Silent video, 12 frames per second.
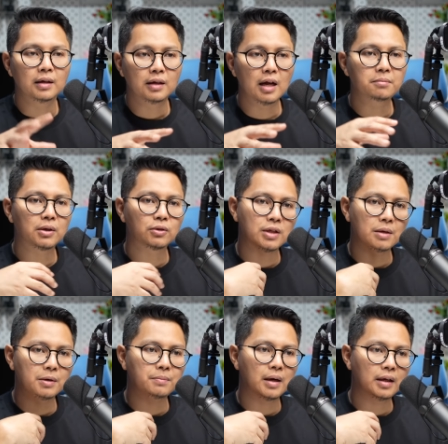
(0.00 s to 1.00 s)
dan menurut saya
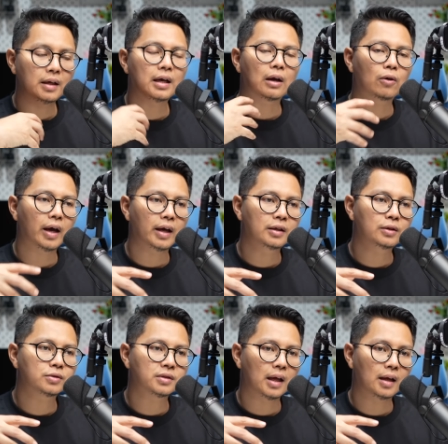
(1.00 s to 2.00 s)
pribadi kalau kayak
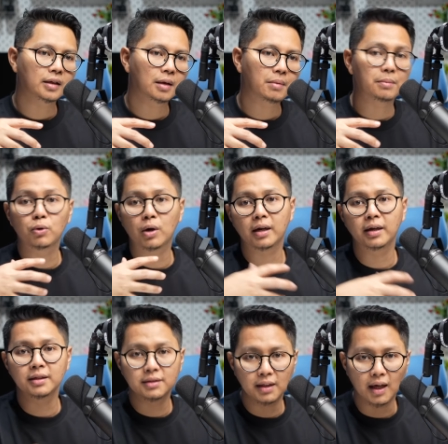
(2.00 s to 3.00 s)
gitu stylenya mah bukan
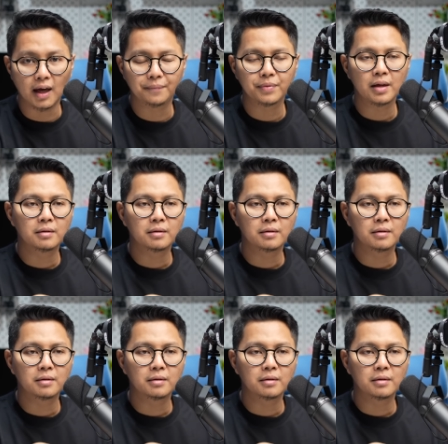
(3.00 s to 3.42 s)
DC ya.